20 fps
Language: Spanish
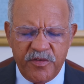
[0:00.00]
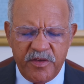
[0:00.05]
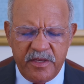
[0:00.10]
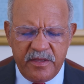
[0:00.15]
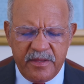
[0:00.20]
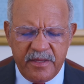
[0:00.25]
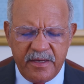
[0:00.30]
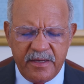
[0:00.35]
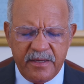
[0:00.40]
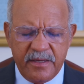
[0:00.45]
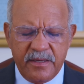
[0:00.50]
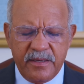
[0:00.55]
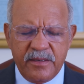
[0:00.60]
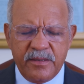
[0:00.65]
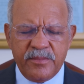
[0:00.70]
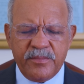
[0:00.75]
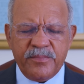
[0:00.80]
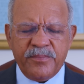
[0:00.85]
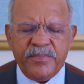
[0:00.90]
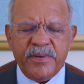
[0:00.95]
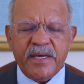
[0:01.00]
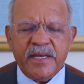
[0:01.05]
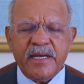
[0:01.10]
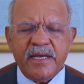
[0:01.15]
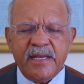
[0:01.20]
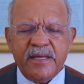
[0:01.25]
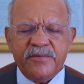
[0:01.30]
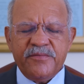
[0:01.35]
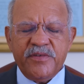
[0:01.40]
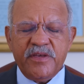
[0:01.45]
vida
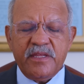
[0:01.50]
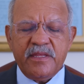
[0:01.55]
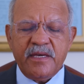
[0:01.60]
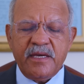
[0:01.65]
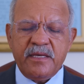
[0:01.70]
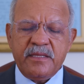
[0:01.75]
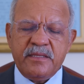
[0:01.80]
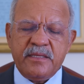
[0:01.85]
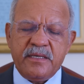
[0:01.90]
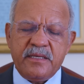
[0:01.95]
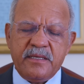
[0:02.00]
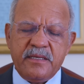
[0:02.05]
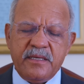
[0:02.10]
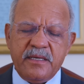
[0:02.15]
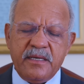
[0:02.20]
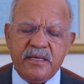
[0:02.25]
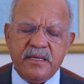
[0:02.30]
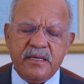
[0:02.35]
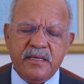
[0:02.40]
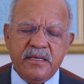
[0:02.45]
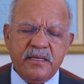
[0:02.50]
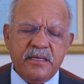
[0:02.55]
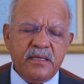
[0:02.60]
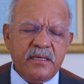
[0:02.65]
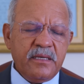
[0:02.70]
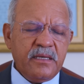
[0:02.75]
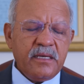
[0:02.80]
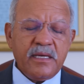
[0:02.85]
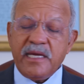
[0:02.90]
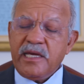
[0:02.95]
para la vida eterna.
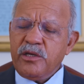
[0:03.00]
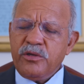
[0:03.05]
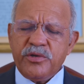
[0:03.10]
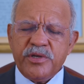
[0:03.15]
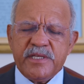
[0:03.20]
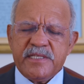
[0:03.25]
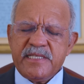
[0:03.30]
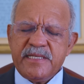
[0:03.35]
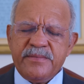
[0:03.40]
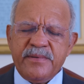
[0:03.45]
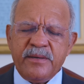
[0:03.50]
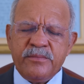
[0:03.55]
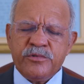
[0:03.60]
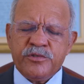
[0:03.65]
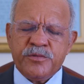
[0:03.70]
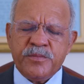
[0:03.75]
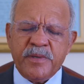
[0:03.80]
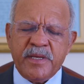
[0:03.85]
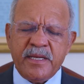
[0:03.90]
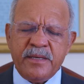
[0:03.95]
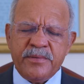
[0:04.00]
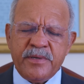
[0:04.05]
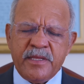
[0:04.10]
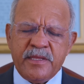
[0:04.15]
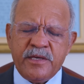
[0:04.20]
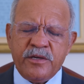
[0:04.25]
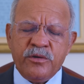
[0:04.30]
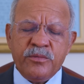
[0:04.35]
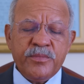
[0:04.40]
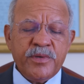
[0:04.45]
Que no recibamos
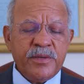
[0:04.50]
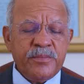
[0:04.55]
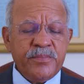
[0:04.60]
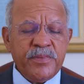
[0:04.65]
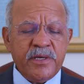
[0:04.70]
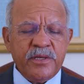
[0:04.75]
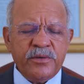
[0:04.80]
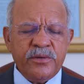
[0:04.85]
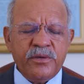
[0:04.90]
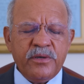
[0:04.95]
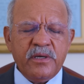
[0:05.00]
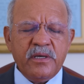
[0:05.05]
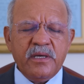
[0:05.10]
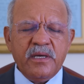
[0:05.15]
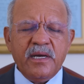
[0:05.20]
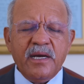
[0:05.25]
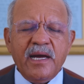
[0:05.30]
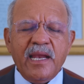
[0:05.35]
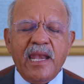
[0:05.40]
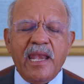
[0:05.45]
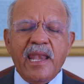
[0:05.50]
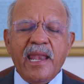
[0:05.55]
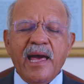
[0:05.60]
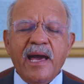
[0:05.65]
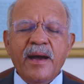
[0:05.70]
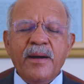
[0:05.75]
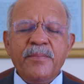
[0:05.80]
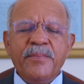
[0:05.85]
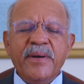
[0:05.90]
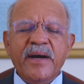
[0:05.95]
palabra de hombre, pero
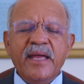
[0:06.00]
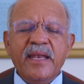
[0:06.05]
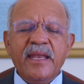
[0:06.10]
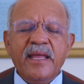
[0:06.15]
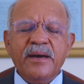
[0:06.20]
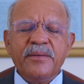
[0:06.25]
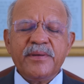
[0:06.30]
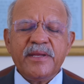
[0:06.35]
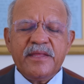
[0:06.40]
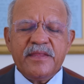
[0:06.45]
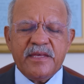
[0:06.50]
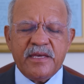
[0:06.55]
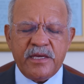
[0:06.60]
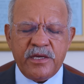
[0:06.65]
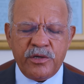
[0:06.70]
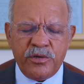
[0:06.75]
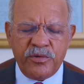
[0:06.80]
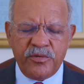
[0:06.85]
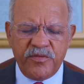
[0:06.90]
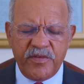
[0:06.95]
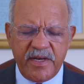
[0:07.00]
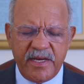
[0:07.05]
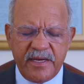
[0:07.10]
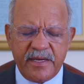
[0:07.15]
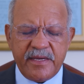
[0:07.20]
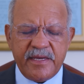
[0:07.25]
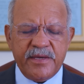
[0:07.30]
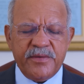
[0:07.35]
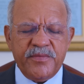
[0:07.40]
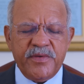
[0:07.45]
la palabra de
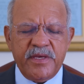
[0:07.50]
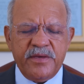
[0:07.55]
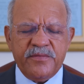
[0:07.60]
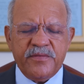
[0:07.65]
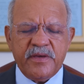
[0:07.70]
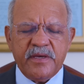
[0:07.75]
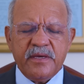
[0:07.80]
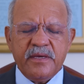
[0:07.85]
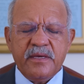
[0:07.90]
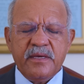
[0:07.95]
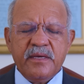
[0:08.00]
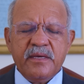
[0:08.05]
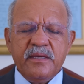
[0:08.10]
Jehová que vive